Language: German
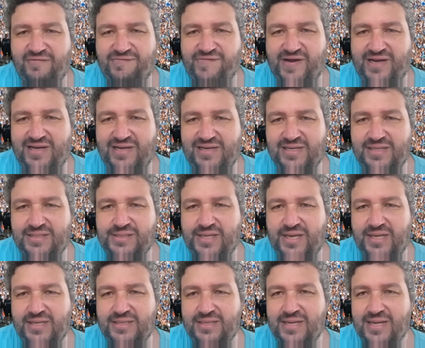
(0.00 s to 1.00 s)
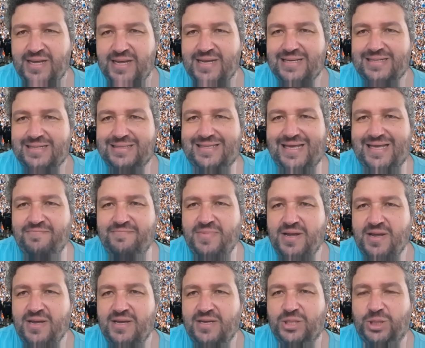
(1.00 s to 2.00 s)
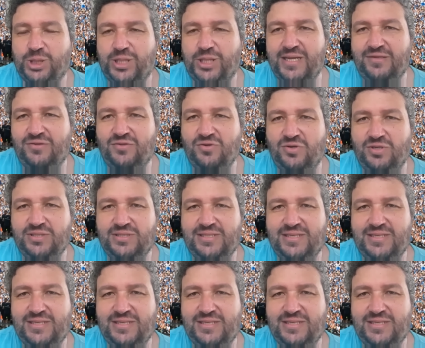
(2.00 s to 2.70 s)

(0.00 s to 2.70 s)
Fragezeichen, dem steht doch